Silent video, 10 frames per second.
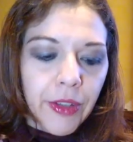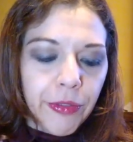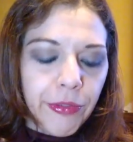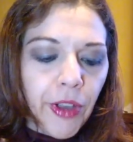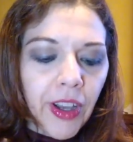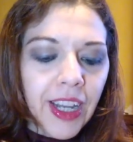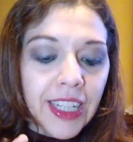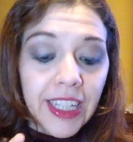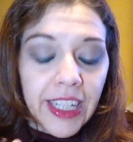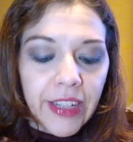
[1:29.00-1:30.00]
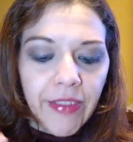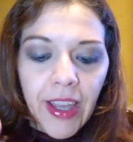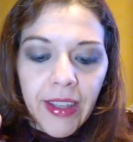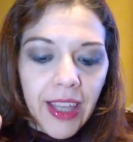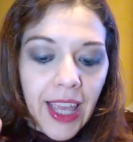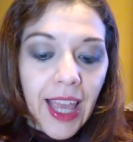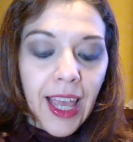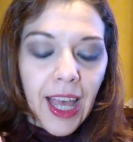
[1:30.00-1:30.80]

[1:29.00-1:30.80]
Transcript: fiocchi di neve è